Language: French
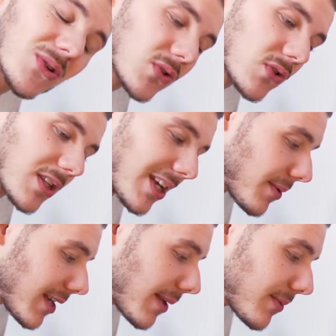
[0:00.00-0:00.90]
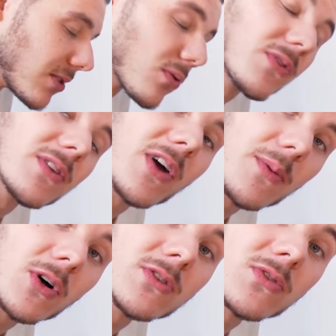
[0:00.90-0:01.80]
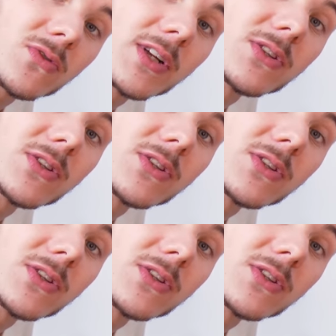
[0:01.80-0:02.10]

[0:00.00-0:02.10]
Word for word: sûr que ce soit très bien adapté, donc faites vraiment attention